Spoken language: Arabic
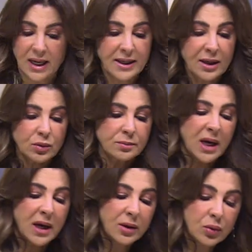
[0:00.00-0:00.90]
هناخد
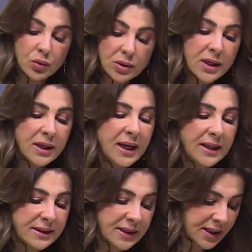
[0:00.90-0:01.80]
بقى الخضار اللي
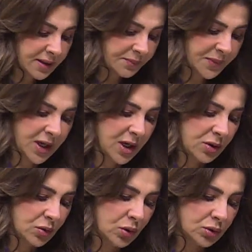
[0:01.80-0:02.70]
عندنا
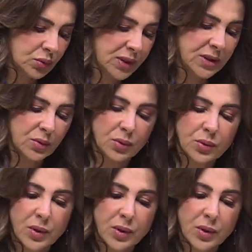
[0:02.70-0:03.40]
نحطه كده كله